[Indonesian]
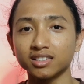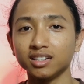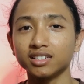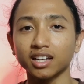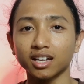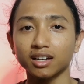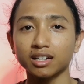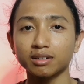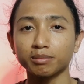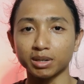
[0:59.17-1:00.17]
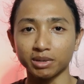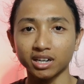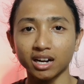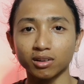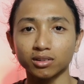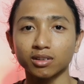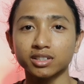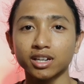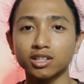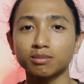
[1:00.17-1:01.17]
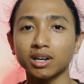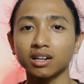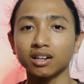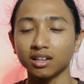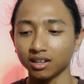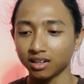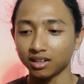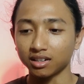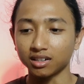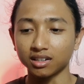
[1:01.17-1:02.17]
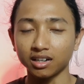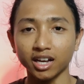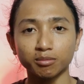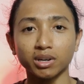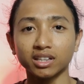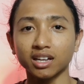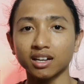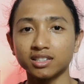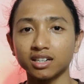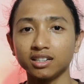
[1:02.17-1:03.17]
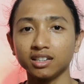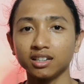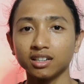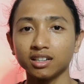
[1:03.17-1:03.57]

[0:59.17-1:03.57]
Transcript: Jadi saya benar-benar nggak nonton, saya cuman uh, lihat berita aja di